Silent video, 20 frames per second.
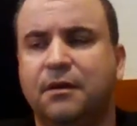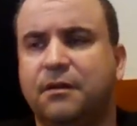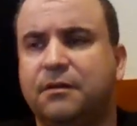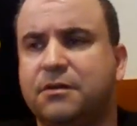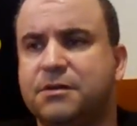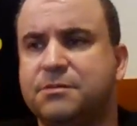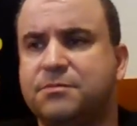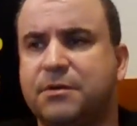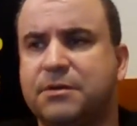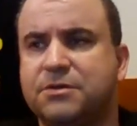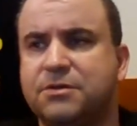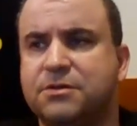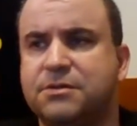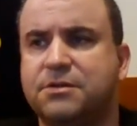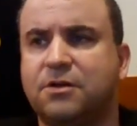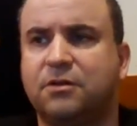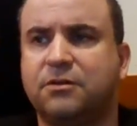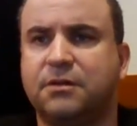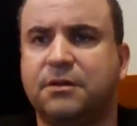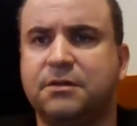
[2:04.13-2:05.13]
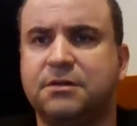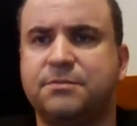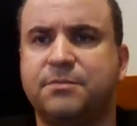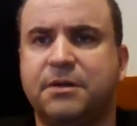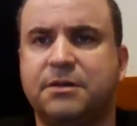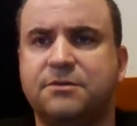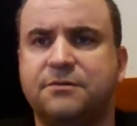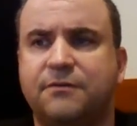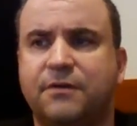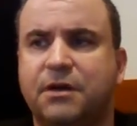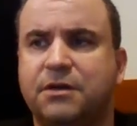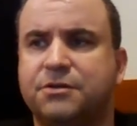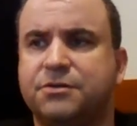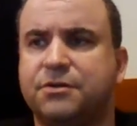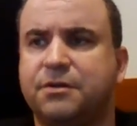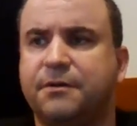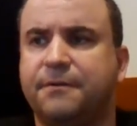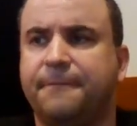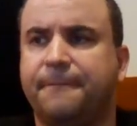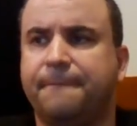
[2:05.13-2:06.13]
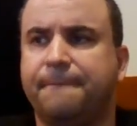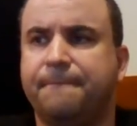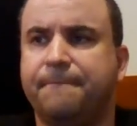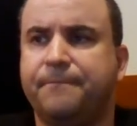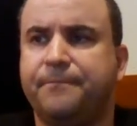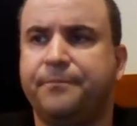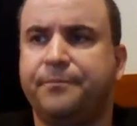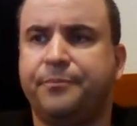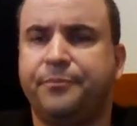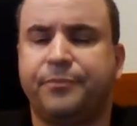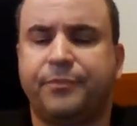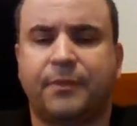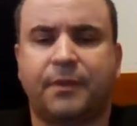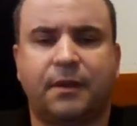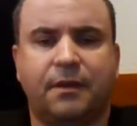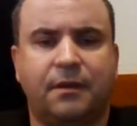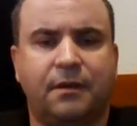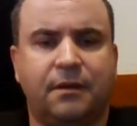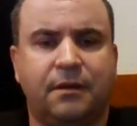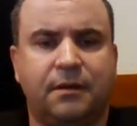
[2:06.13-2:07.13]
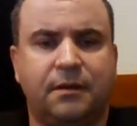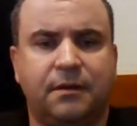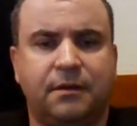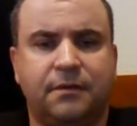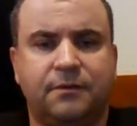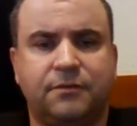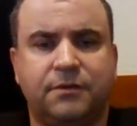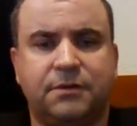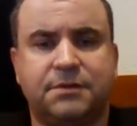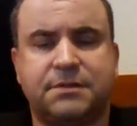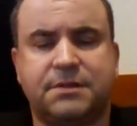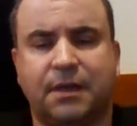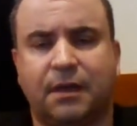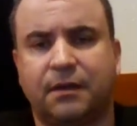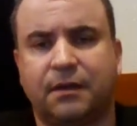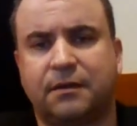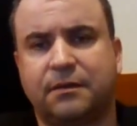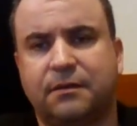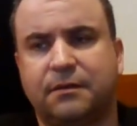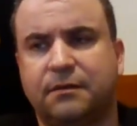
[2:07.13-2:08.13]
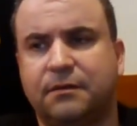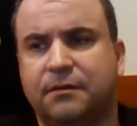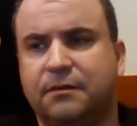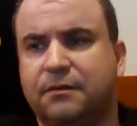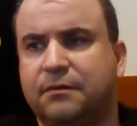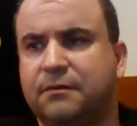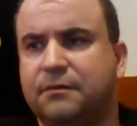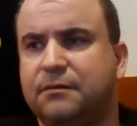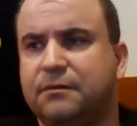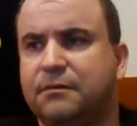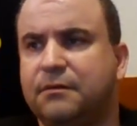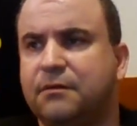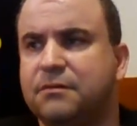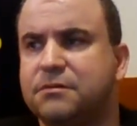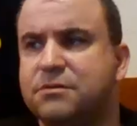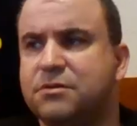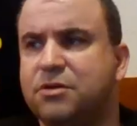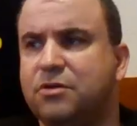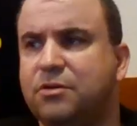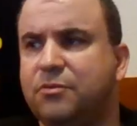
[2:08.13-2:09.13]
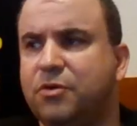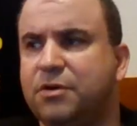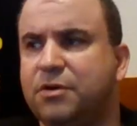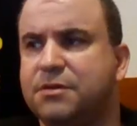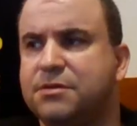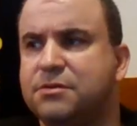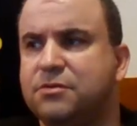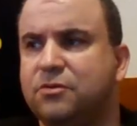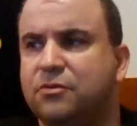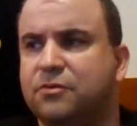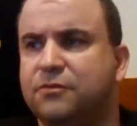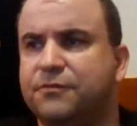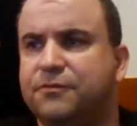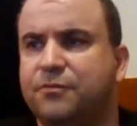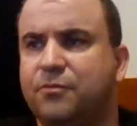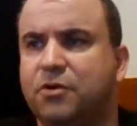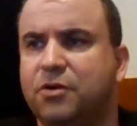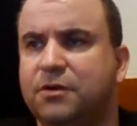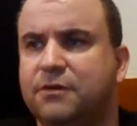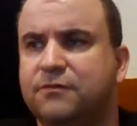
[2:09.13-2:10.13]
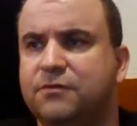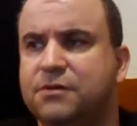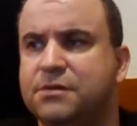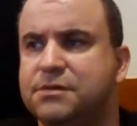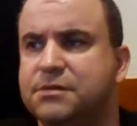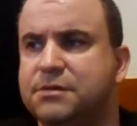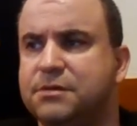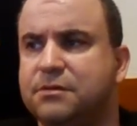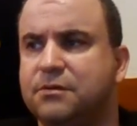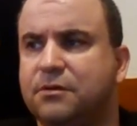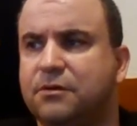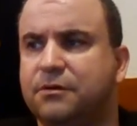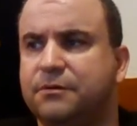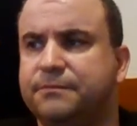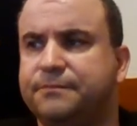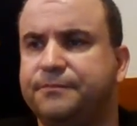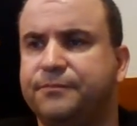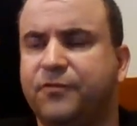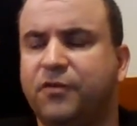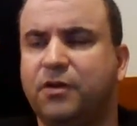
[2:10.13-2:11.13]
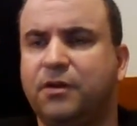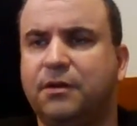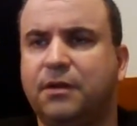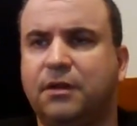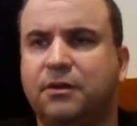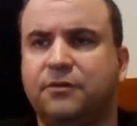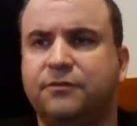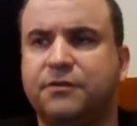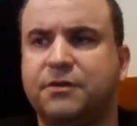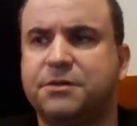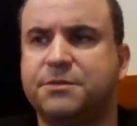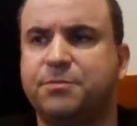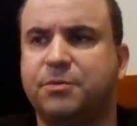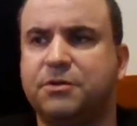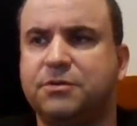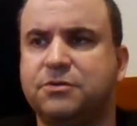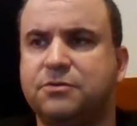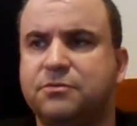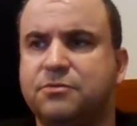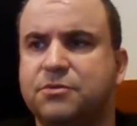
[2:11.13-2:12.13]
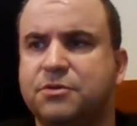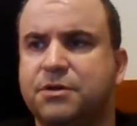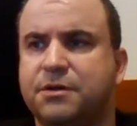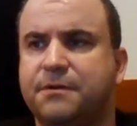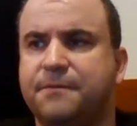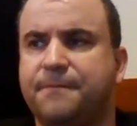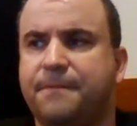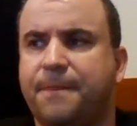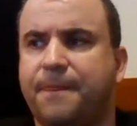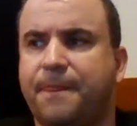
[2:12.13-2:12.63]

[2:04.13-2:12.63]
To jest bardzo istotne, to jest bardzo ważne. A więc tak, y, no, co do moich snów, moich wizji, to wygląda to w ten sposób, że